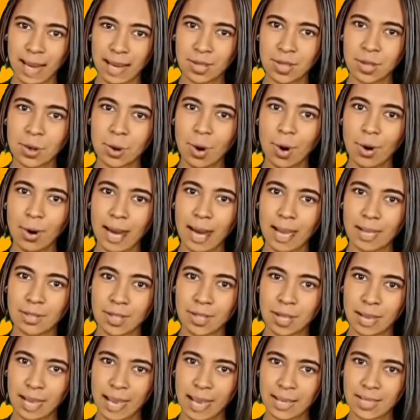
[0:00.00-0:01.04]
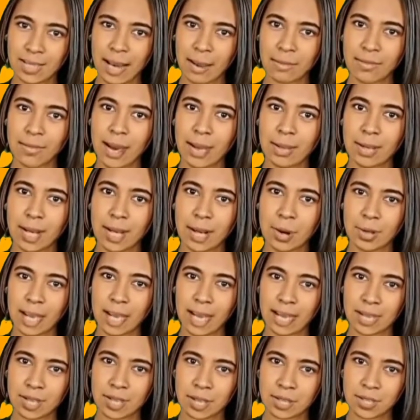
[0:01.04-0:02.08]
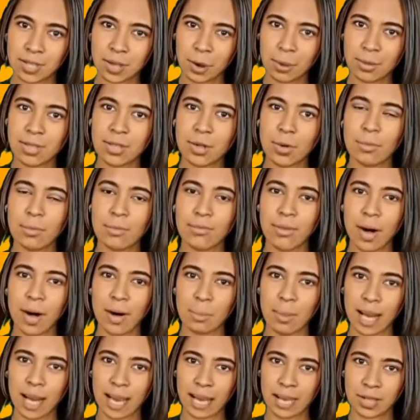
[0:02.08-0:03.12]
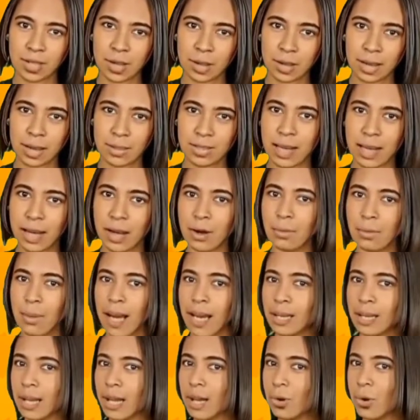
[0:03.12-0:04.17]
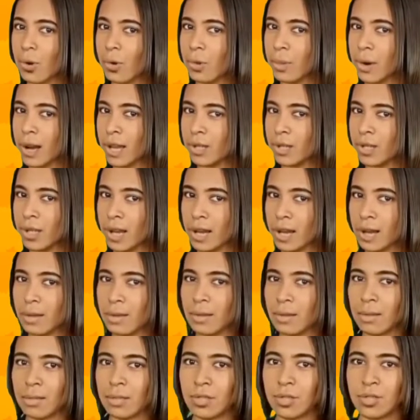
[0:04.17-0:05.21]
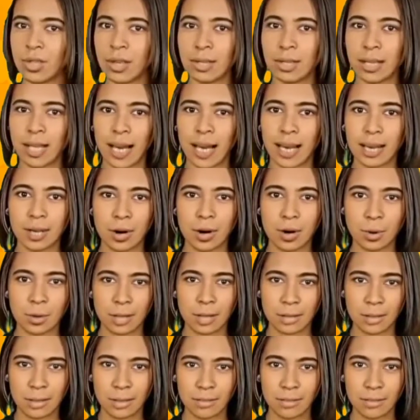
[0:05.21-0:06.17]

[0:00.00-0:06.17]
assurant ainsi qu'à sa famille une existence conforme à la dignité humaine et complétée, s'il y a lieu,